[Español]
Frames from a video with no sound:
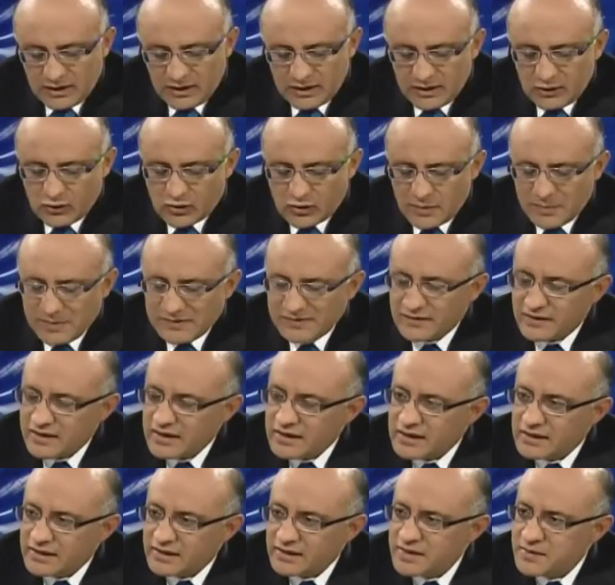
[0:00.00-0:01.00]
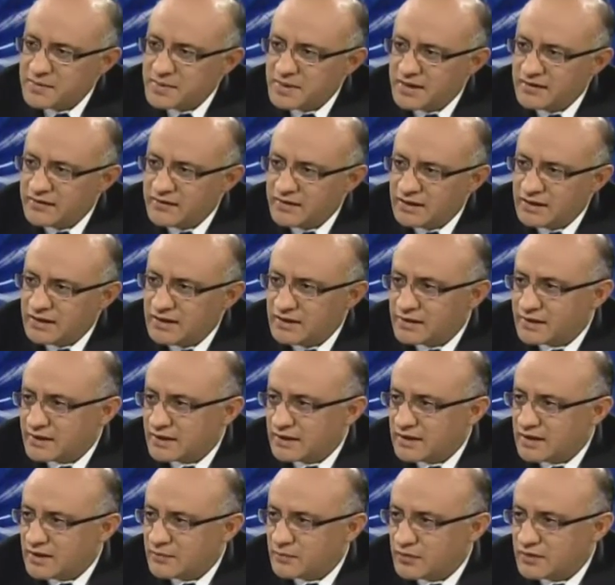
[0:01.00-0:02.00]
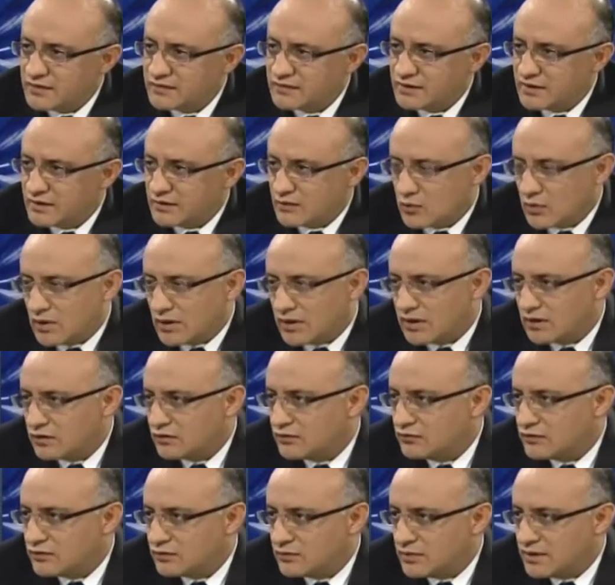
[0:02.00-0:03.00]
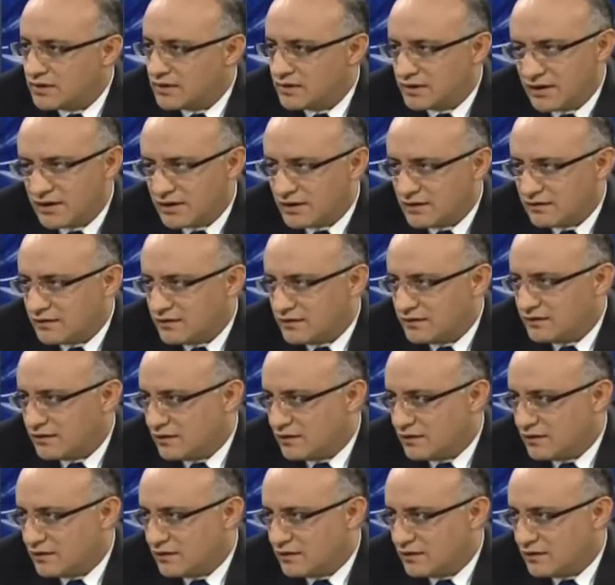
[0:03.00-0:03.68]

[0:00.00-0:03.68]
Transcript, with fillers: lo que pasa es que en el régimen general en realidad puede estar cualquier contribuyente desde